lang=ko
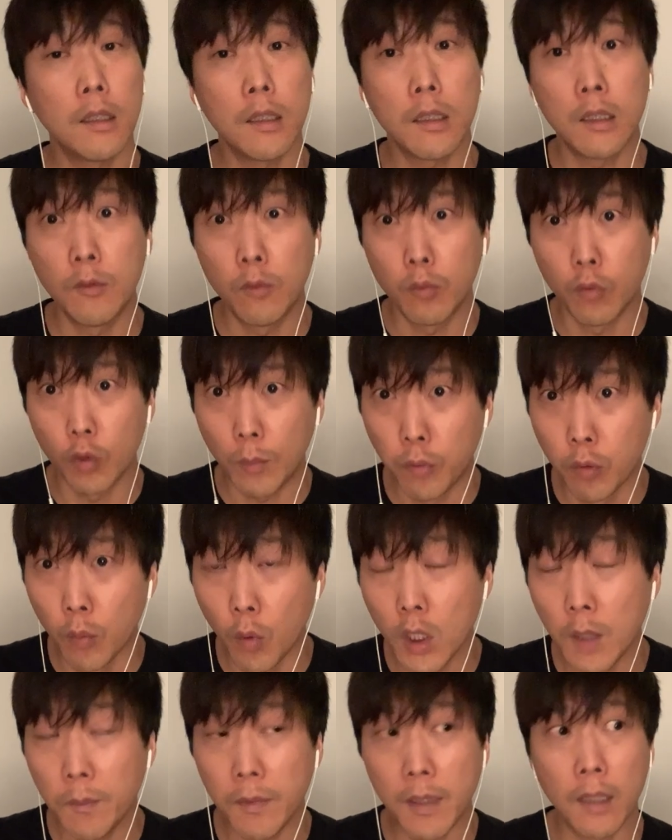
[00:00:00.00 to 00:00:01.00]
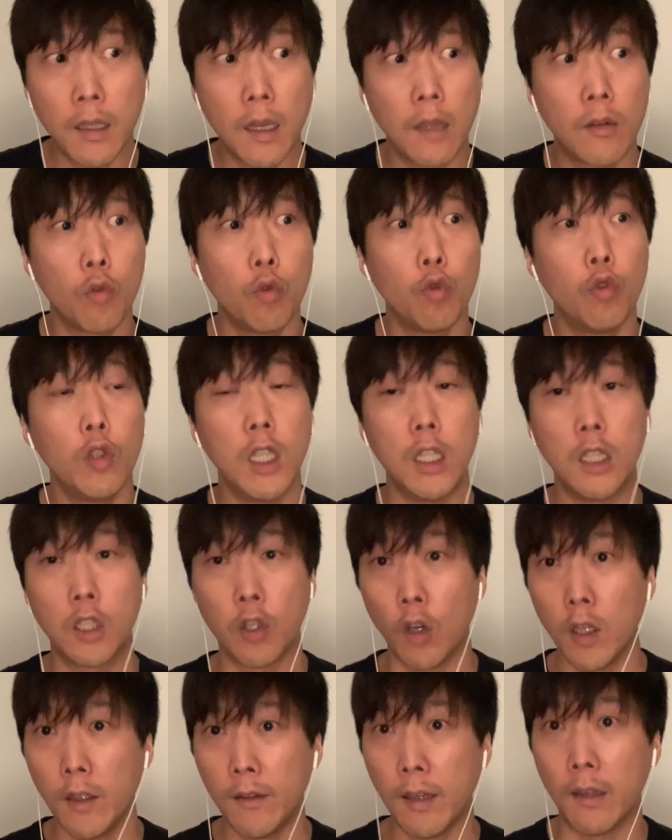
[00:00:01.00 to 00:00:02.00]
그 우리 부모님 세대에서 우리,
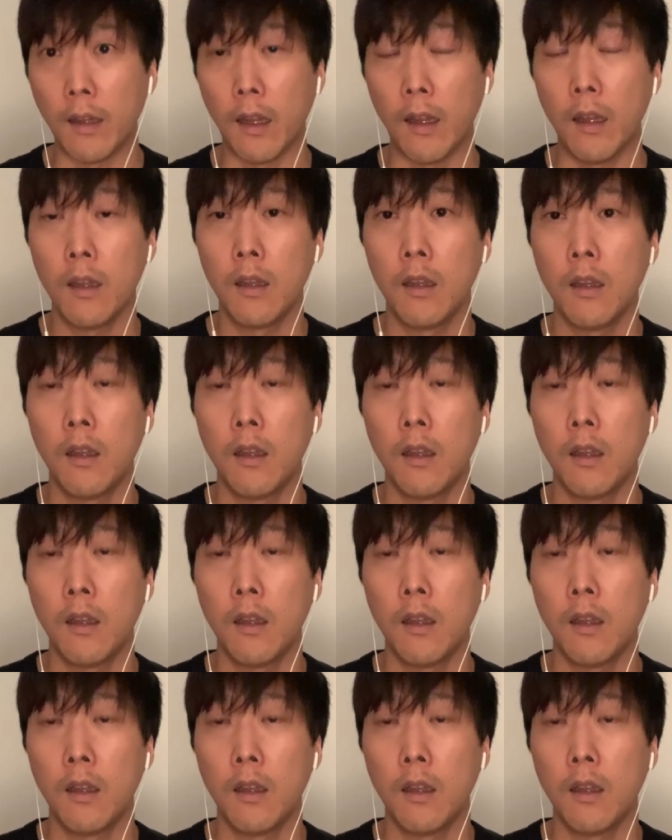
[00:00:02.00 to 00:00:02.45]
저희 세대,